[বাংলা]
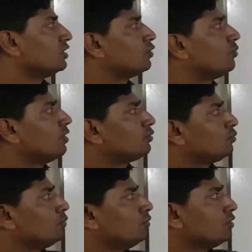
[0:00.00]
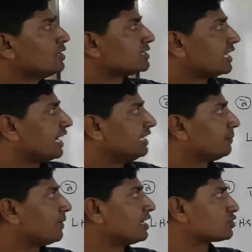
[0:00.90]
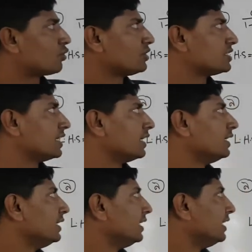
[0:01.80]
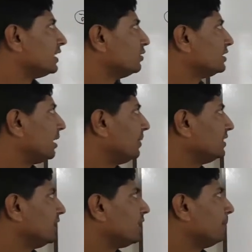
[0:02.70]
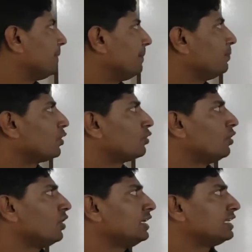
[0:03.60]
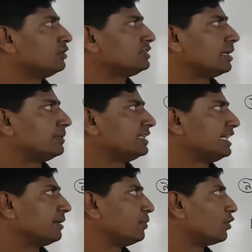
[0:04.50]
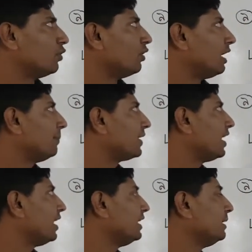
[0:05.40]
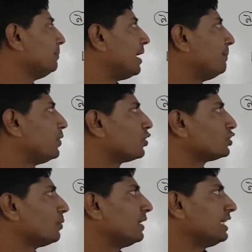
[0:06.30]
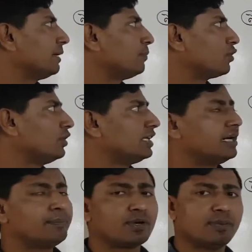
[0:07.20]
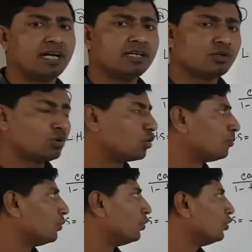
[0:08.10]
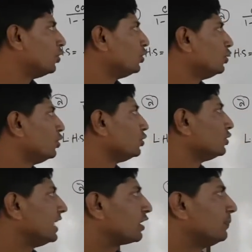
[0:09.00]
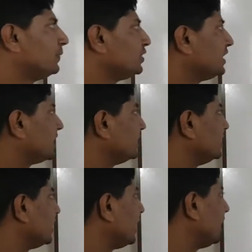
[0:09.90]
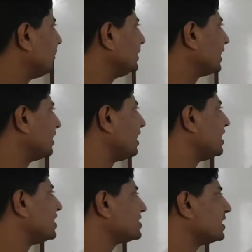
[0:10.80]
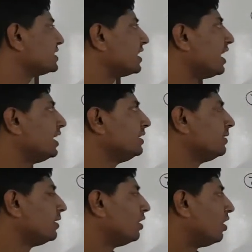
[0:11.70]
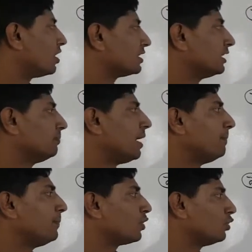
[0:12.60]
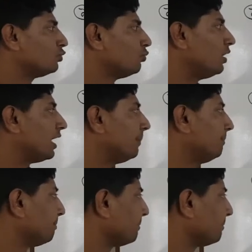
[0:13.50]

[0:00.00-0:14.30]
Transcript: ইকুয়াল টু সাইন এ প্লাস কস এ এটা হচ্ছে আমাদের বামপক্ষ এটা হচ্ছে আমাদের ডানপক্ষ আমরা এই বামপক্ষ সমান ডানপক্ষ এটা প্রমাণ করব তো দেখো প্রিয় শিক্ষার্থীরা আমি এখানে লেফট হ্যান্ড সাইড অর্থাৎ বামপক্ষ তুললাম